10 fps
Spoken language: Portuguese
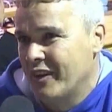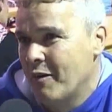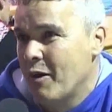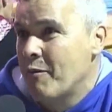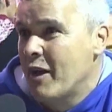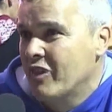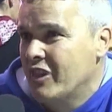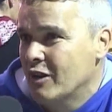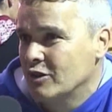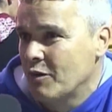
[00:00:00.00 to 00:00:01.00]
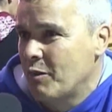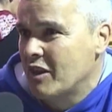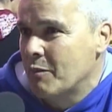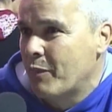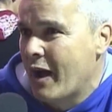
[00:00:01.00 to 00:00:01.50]
É? A Mãe de Deus, é a
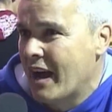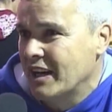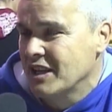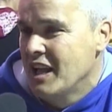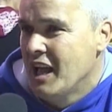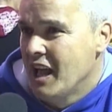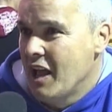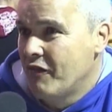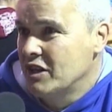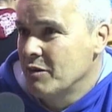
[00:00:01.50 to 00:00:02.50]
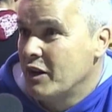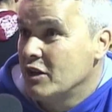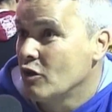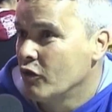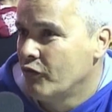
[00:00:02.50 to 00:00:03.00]
Mãe da Paz, é a Virgem
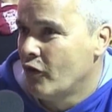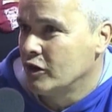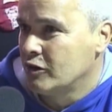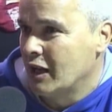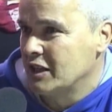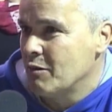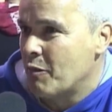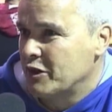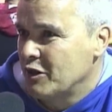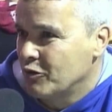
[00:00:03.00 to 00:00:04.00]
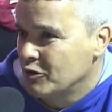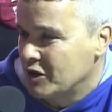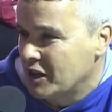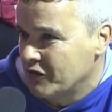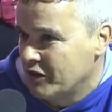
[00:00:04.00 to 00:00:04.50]
Maria, sou devoto, ela já me apareceu duas
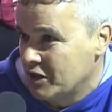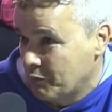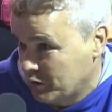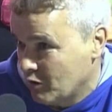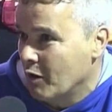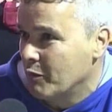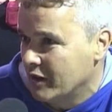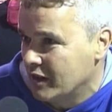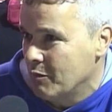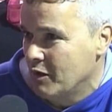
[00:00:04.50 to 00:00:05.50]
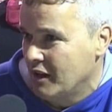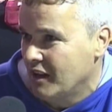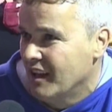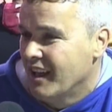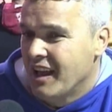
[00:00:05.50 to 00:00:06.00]
ou três vezes pessoalmente a
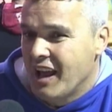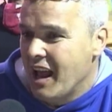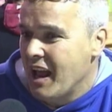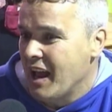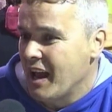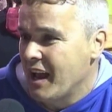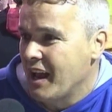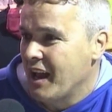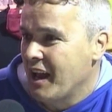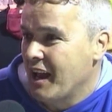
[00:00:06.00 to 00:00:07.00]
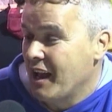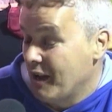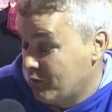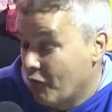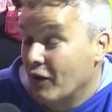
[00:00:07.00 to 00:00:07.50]
mim. É,
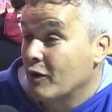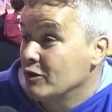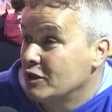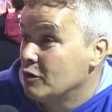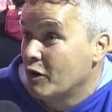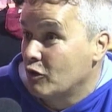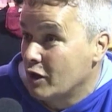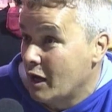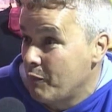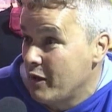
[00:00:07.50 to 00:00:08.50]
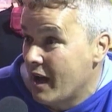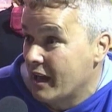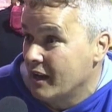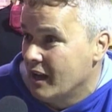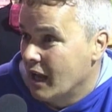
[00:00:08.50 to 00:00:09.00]
estou a falar consigo, estou-me a
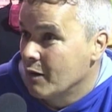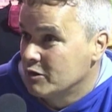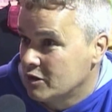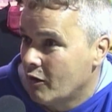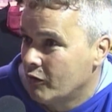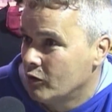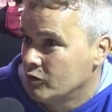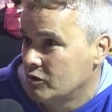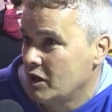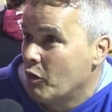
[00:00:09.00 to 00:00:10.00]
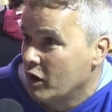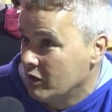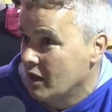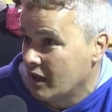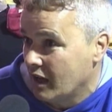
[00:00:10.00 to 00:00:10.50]
arrepiar, ela me salvou, devia
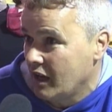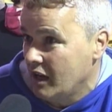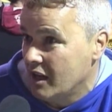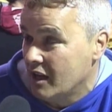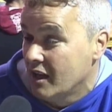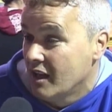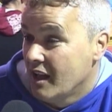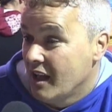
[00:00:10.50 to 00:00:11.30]
morrer na carrinha.